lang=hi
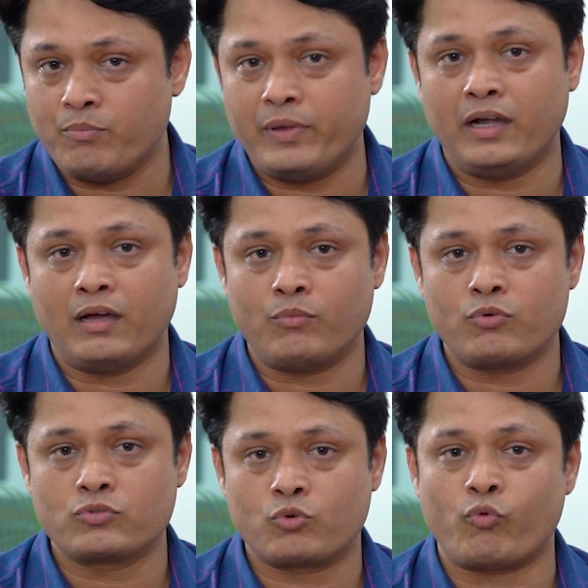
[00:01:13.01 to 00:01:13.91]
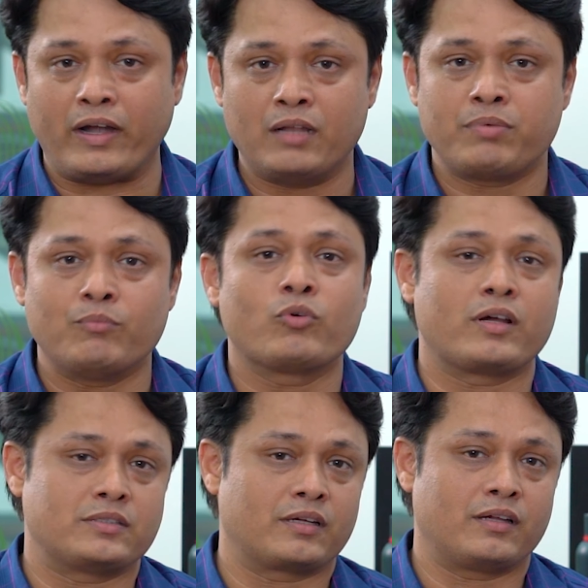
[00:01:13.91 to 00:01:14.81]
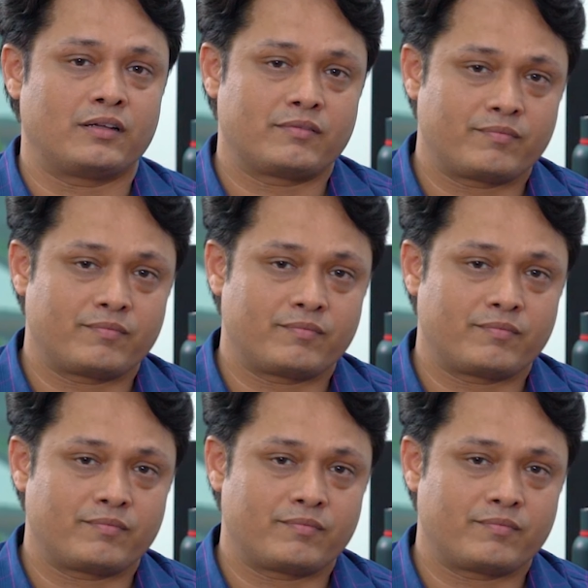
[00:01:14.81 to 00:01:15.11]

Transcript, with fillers: टाइम पीरियड हम लोग उसको वाइंड अप हम लोग कर सकें